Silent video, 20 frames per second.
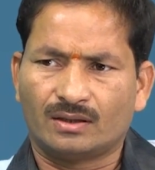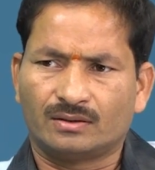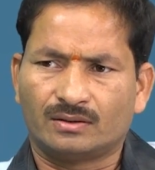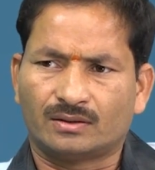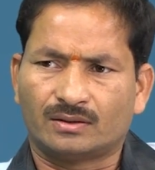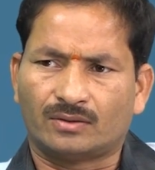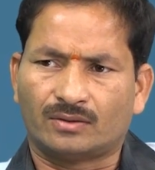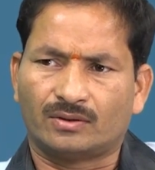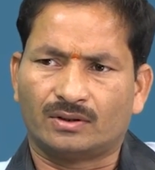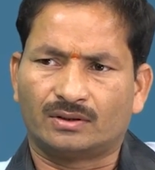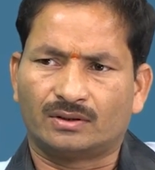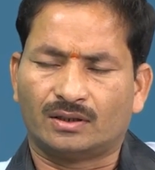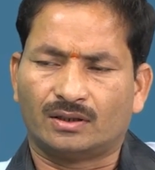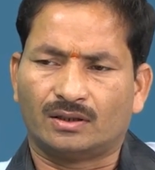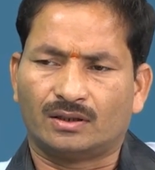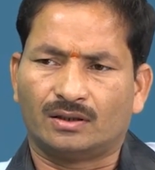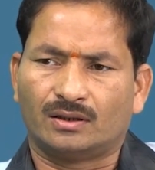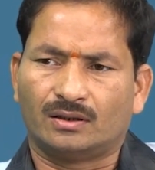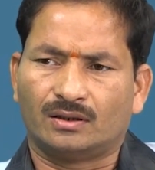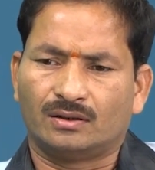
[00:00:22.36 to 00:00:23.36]
తర్వాత
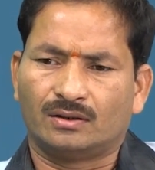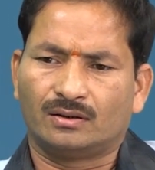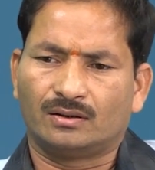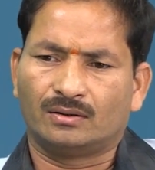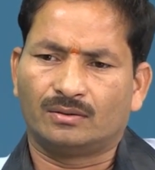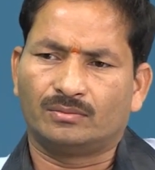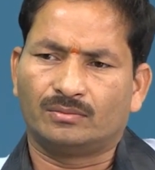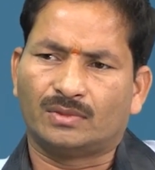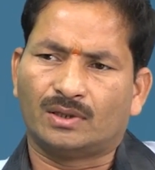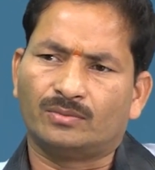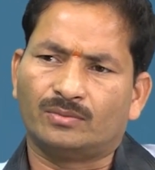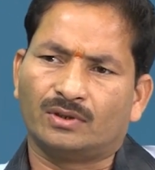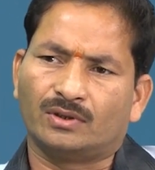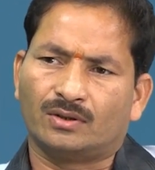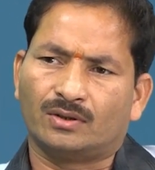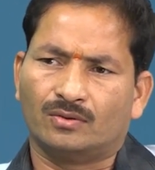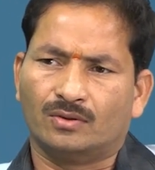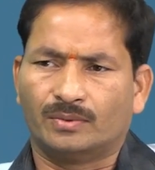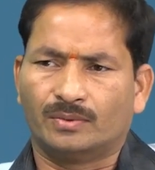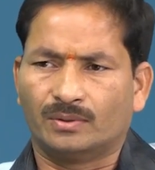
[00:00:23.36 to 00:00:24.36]
మామూలుగా
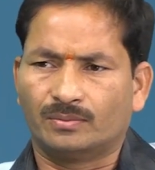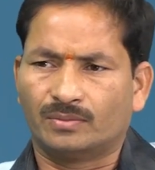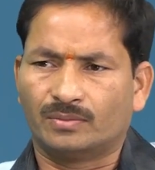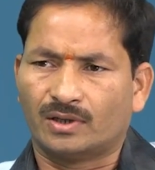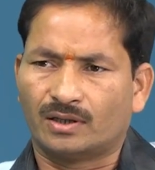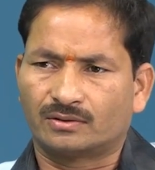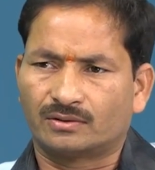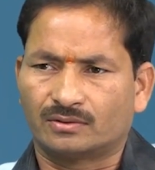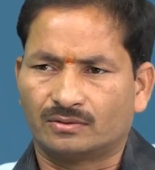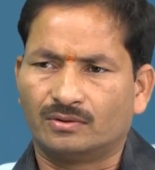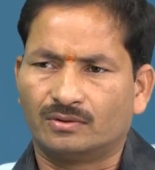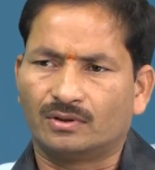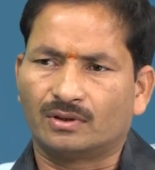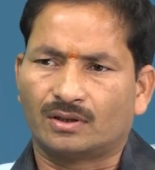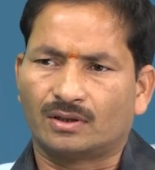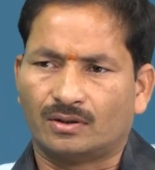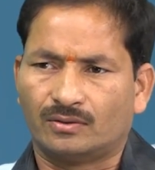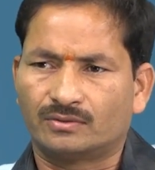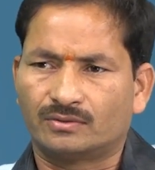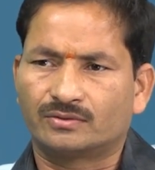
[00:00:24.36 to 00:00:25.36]
ఓపెన్ ప్లాట్స్ కూడా
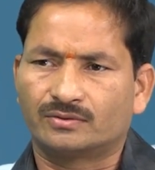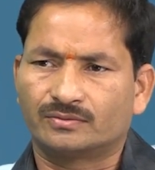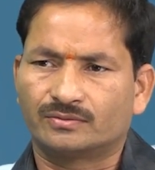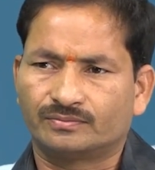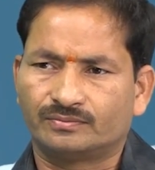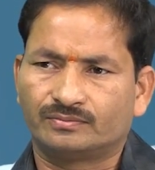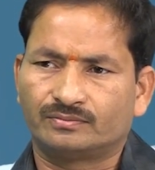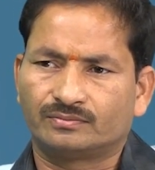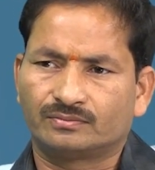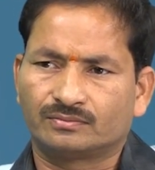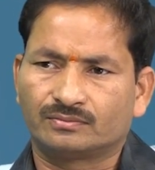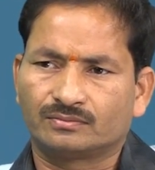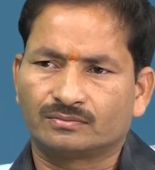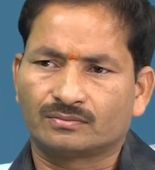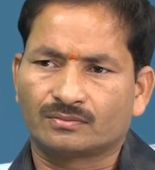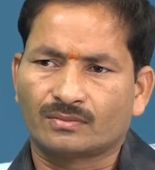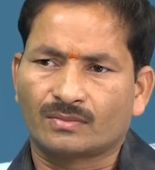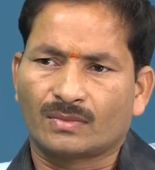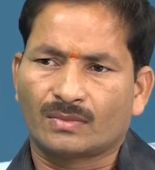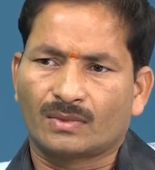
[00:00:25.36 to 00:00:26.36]
కావచ్చు
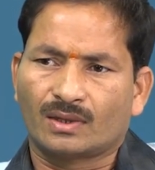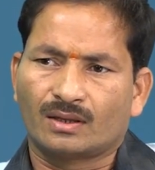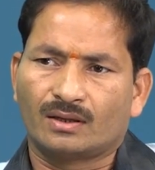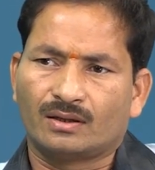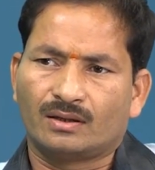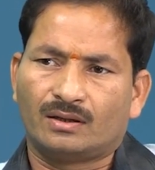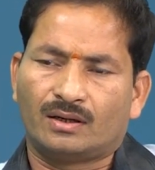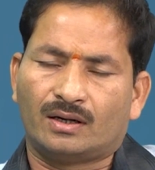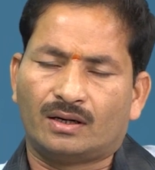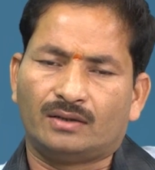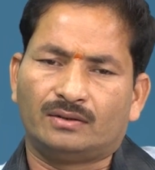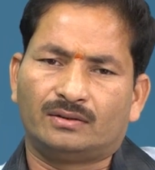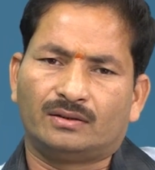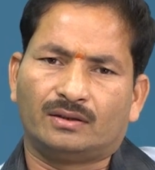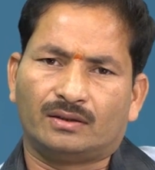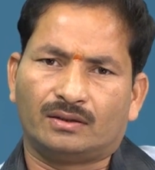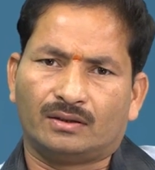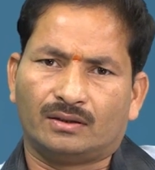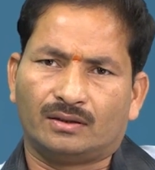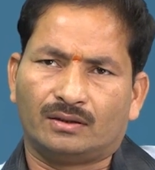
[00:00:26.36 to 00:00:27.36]
అయితే
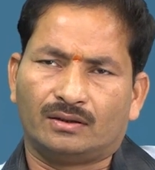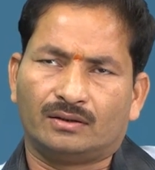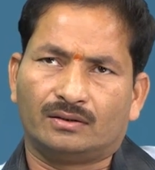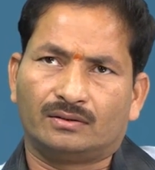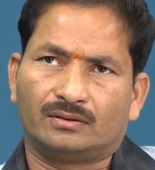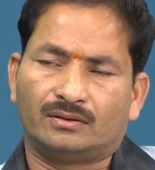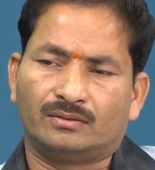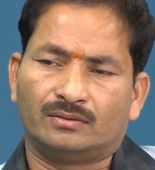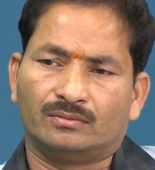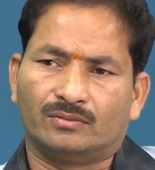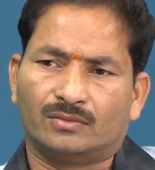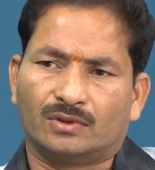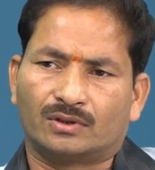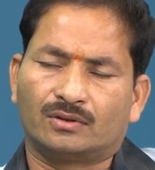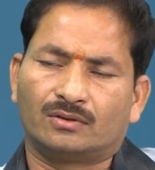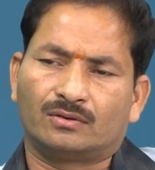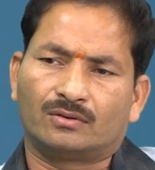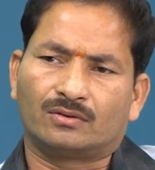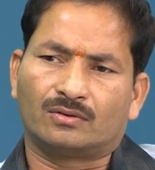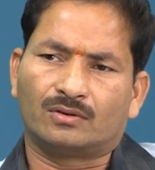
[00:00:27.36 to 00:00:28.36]

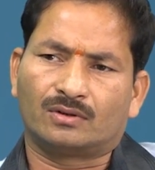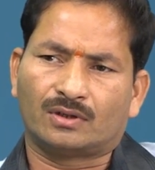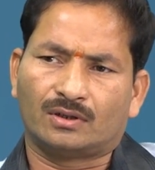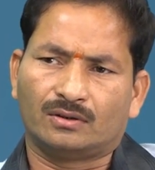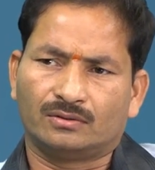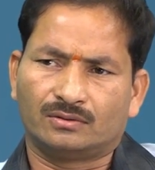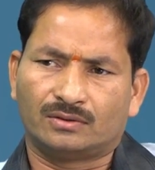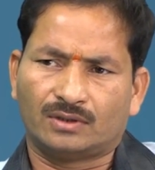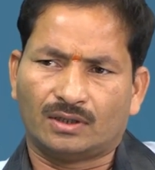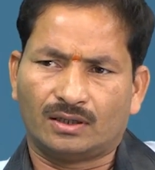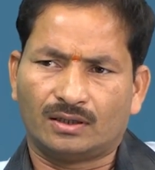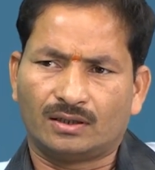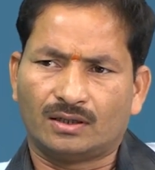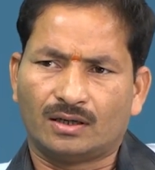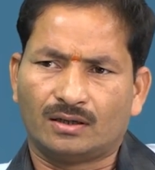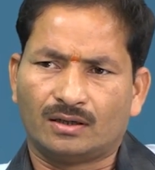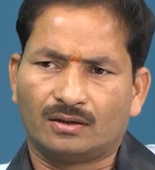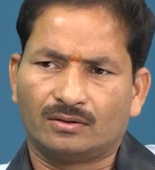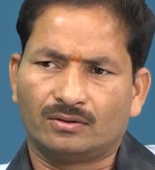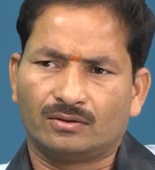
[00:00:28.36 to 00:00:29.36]
మొత్తం టోటల్
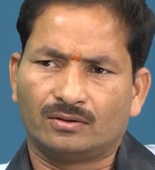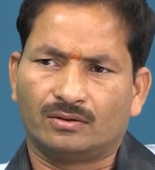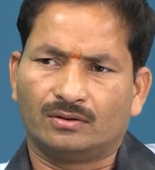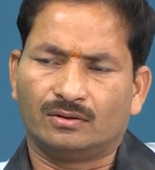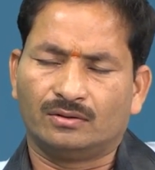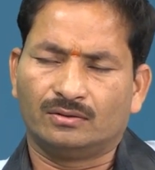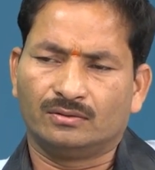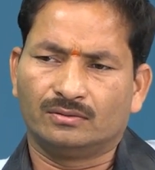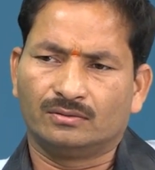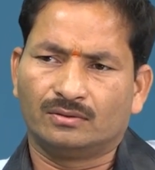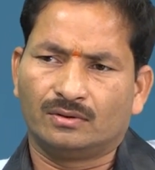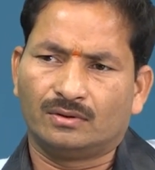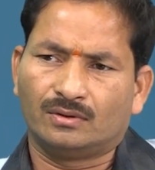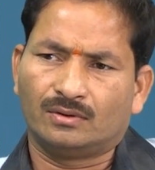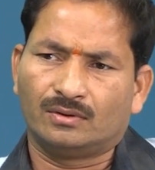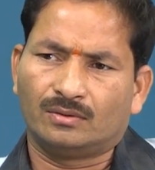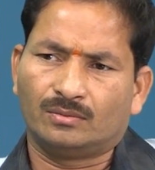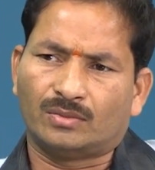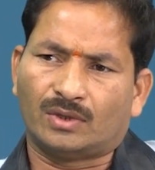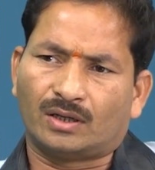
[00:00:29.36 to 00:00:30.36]
తెలంగాణలో
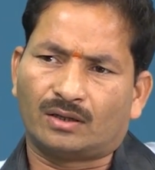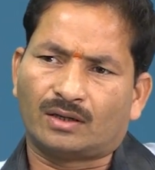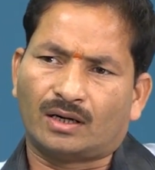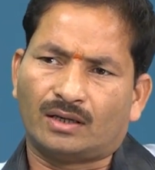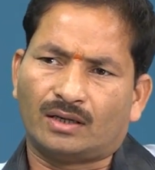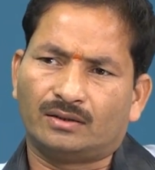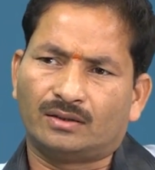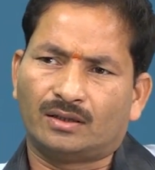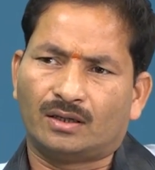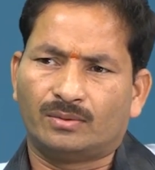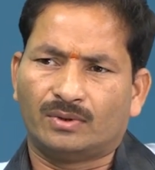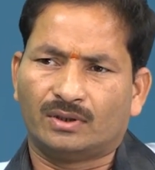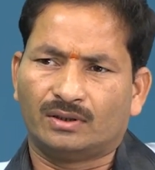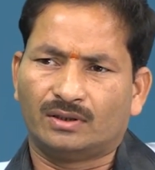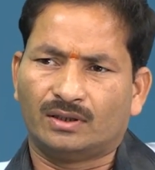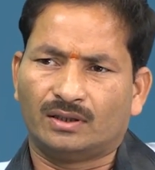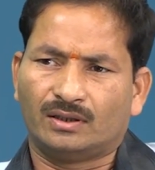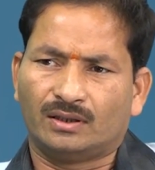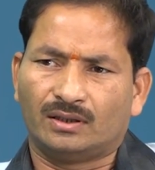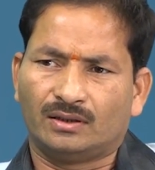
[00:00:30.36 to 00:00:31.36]
మనకు హైదరాబాద్
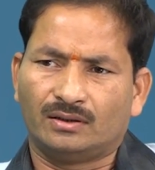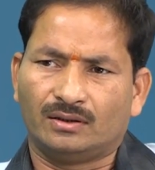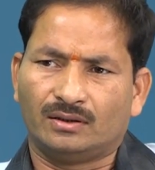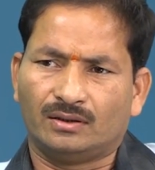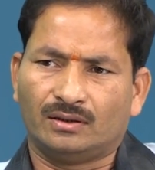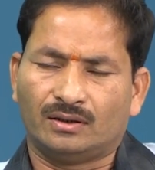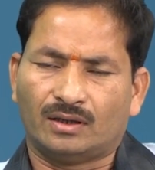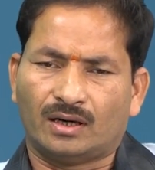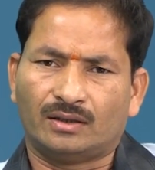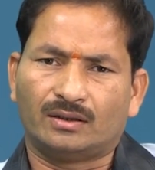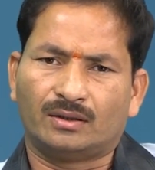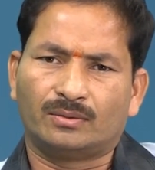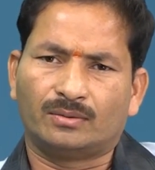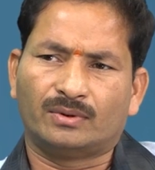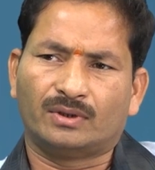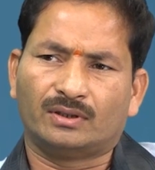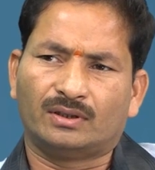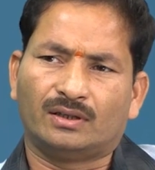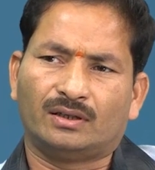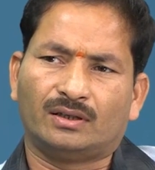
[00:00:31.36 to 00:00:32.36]
అనేది
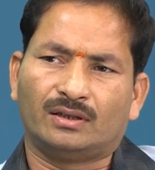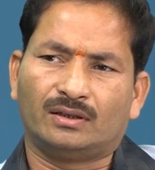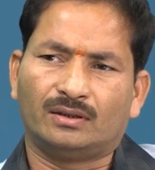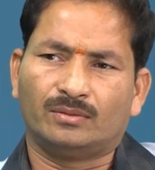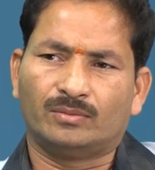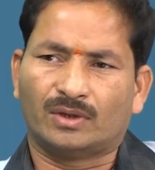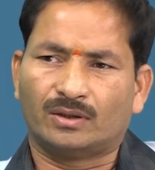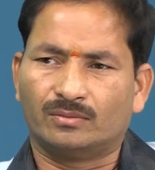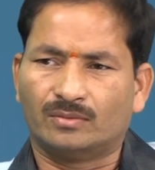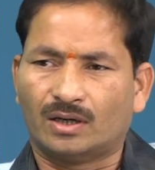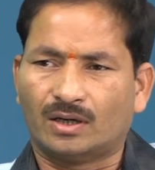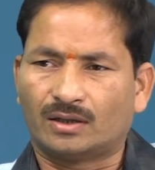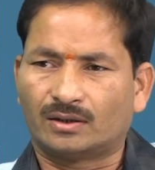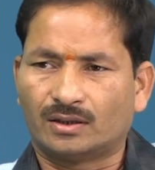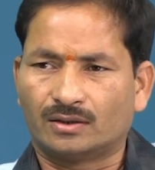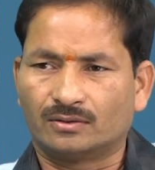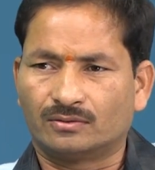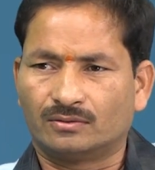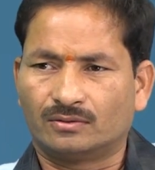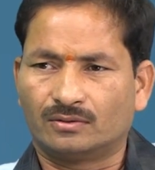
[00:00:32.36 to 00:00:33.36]
హైదరాబాద్ అనేది మనం
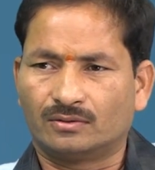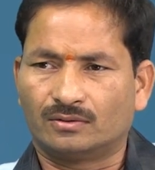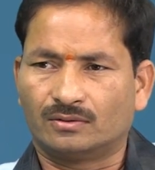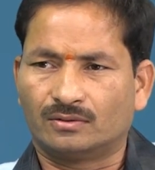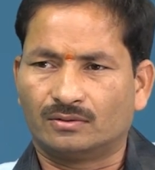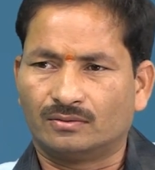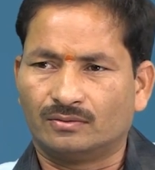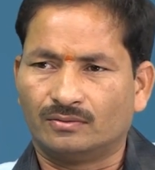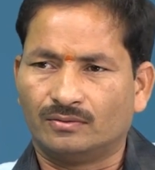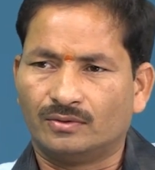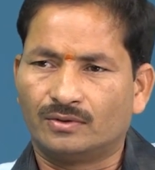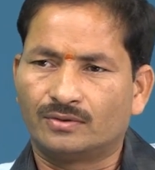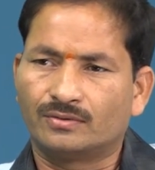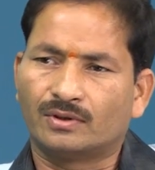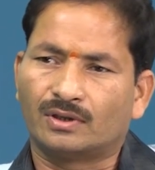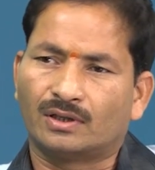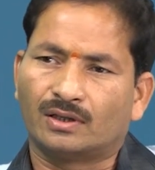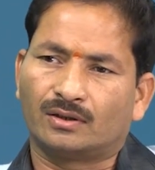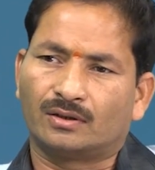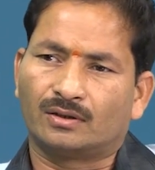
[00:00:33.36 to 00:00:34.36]
మాట్లాడుకుంటున్నాం
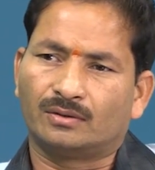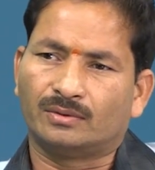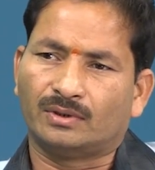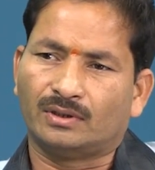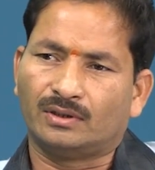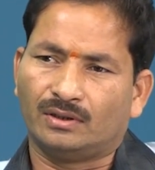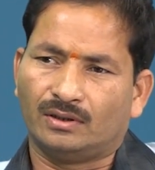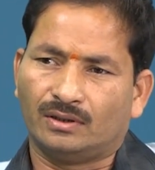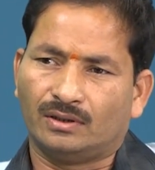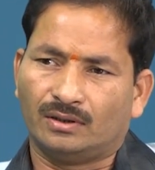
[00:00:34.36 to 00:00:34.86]
విశ్వనగరం అది